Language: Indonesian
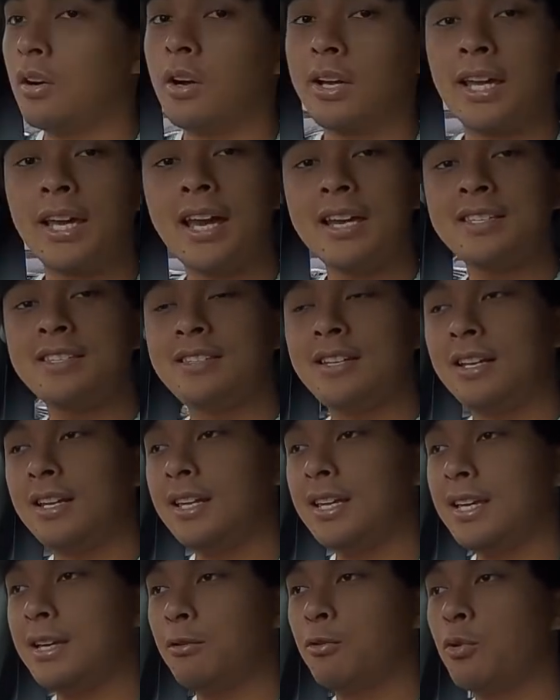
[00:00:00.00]
Oke okay guys,
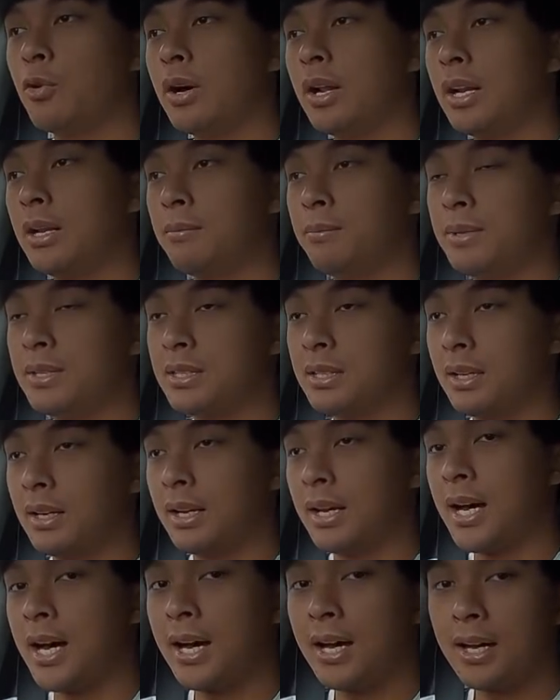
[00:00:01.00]
jadi gue lebih
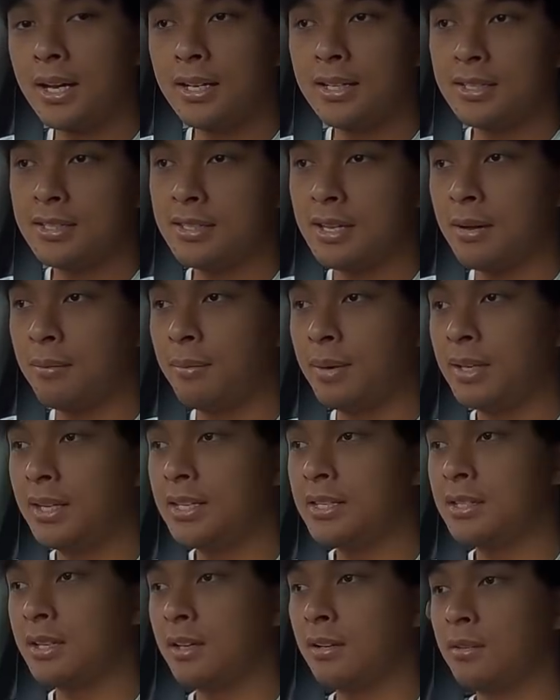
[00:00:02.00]
senang sama
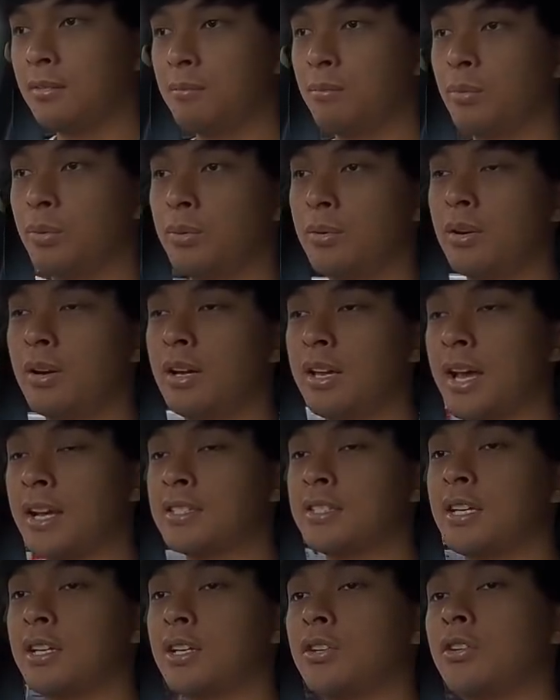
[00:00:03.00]
desain bu
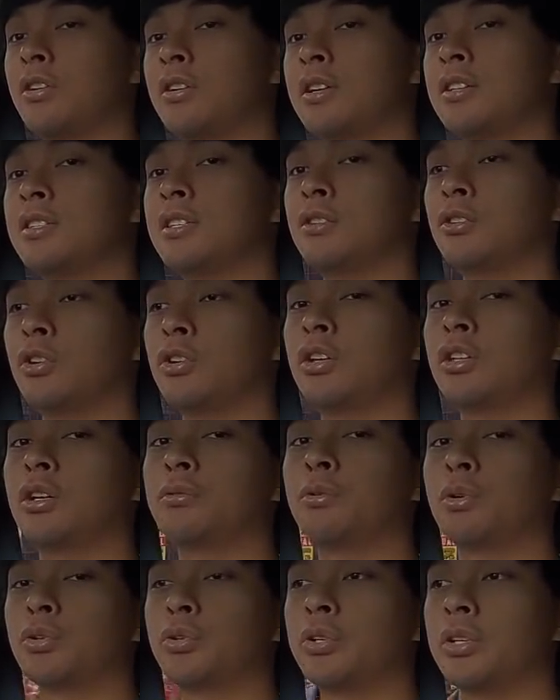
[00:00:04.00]
eksteriornya si
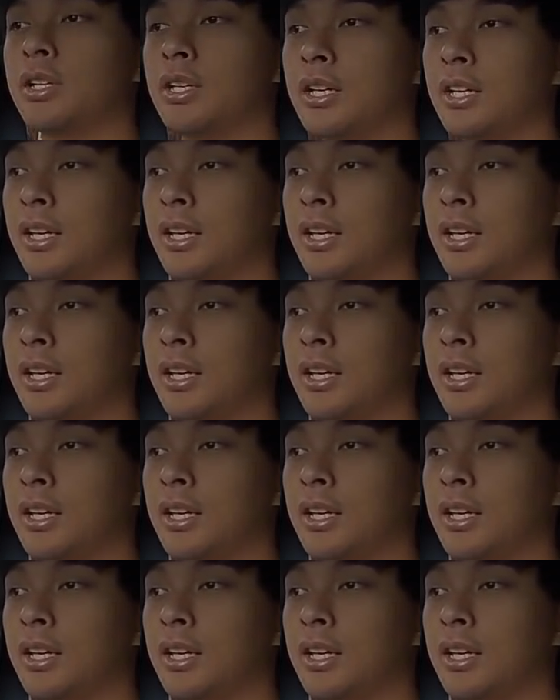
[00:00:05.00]
Toyota Fortuner